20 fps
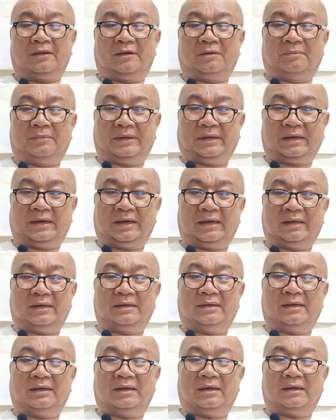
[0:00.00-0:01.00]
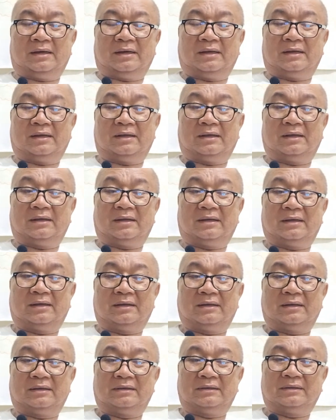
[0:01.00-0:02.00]
Kemenangan dia,
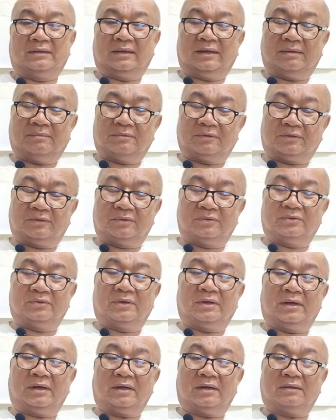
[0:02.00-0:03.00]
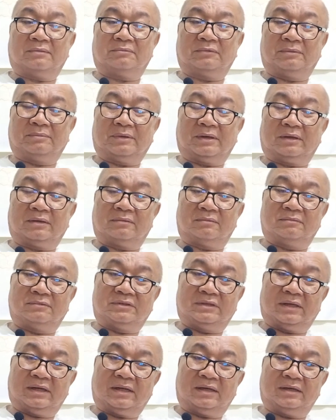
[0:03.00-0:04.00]
ya betul juga, memang
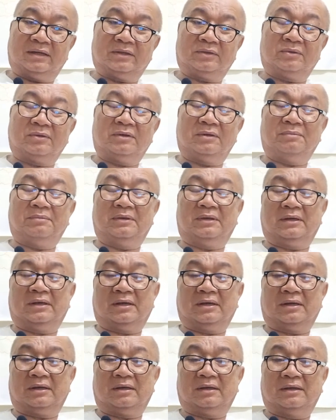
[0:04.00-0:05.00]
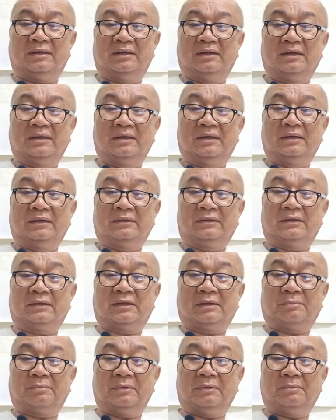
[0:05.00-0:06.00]
jalan itu dibina,
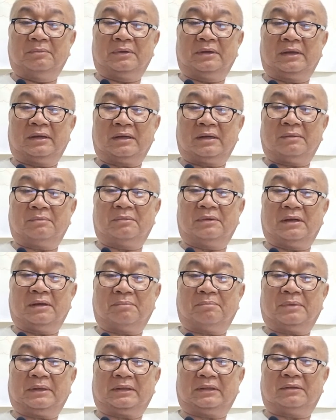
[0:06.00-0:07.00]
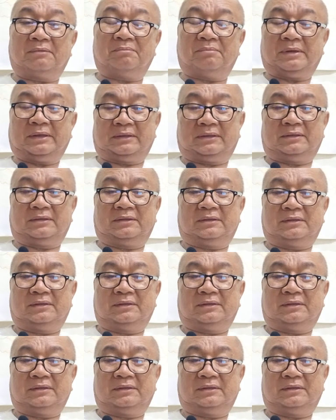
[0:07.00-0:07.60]
tetapi mereka mendapat tempat.